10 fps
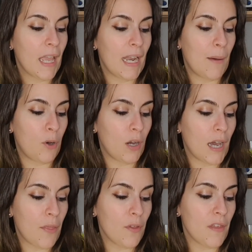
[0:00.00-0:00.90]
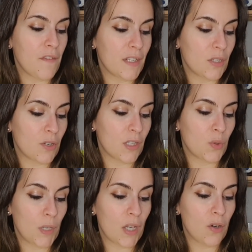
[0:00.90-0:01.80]
El abogado, defensor de
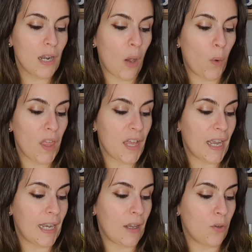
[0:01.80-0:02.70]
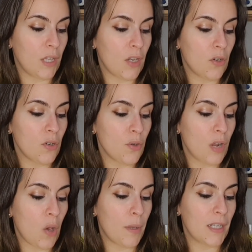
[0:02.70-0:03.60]
su hijo, la jueza que le condenó y
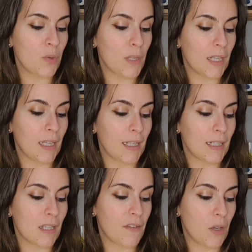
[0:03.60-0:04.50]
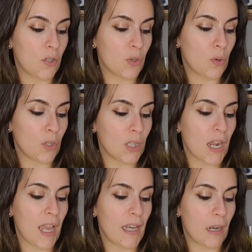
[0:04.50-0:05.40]
una joven estudiante que testificó en su contra
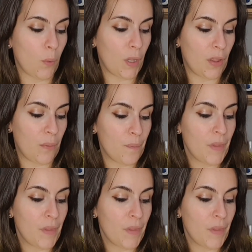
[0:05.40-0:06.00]
en el juicio.